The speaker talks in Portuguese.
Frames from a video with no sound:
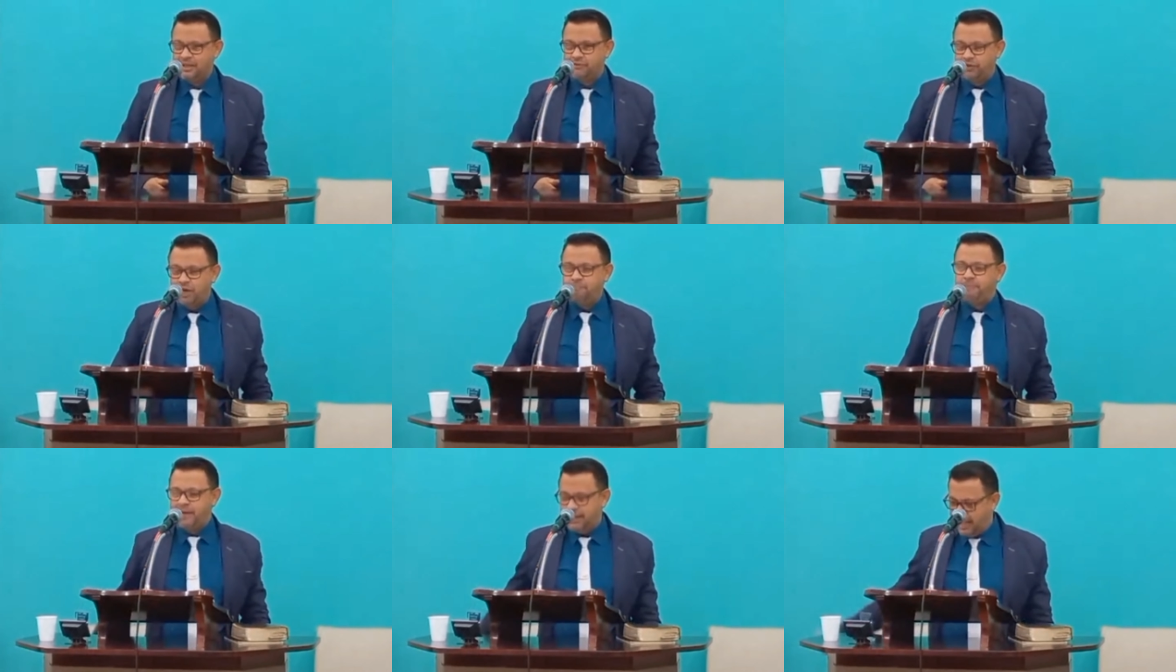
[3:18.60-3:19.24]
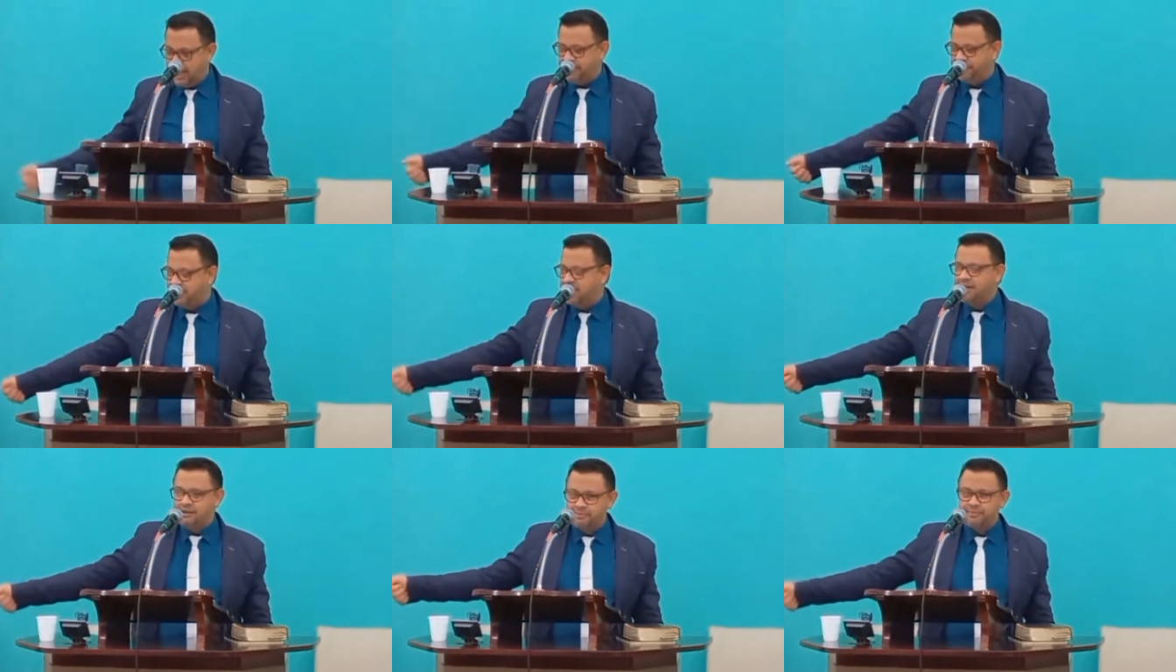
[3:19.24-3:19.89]
Minha avó
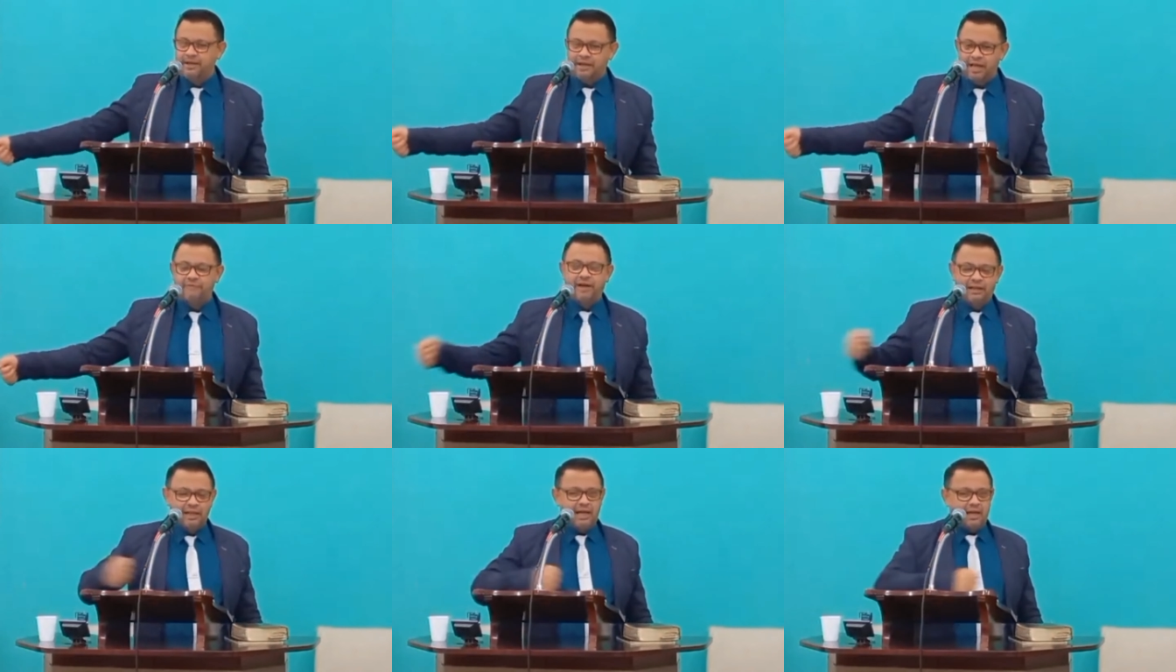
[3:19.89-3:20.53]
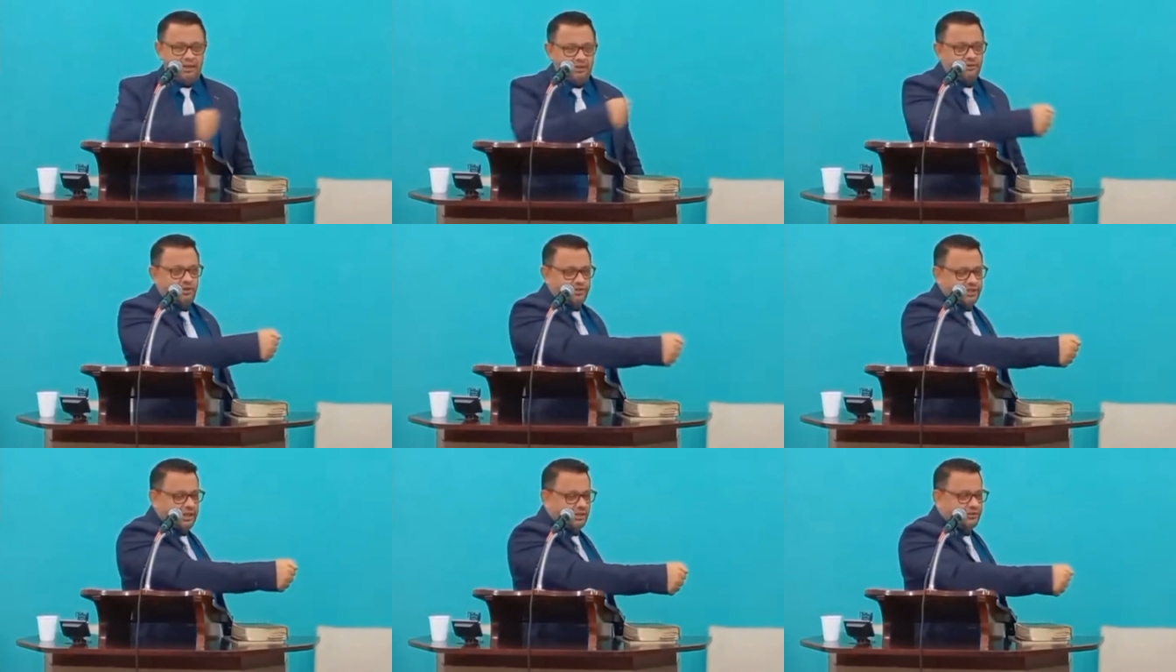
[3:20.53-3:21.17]
pegava, pegava, vai lá,
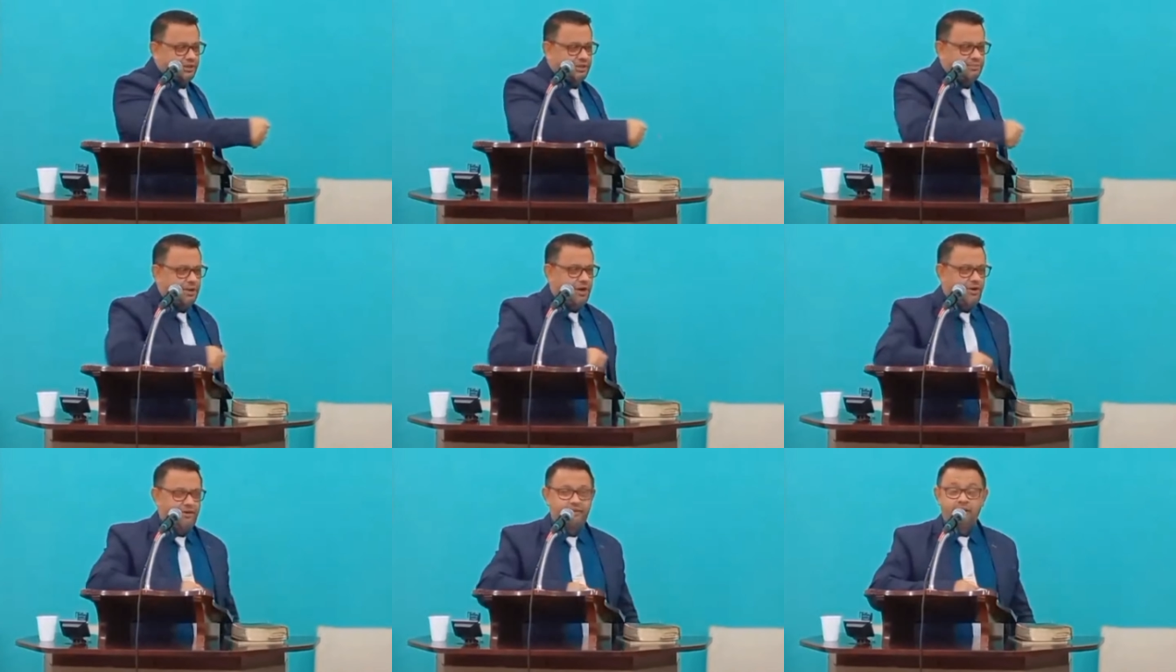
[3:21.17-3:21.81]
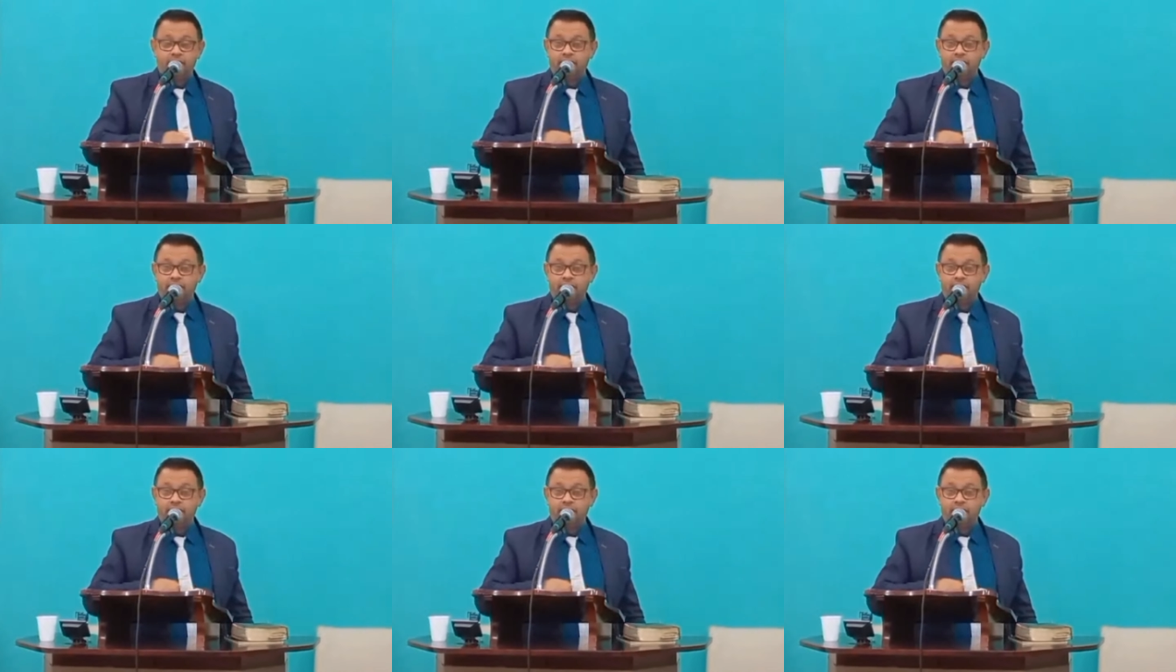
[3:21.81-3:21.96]
conserta seu irmão.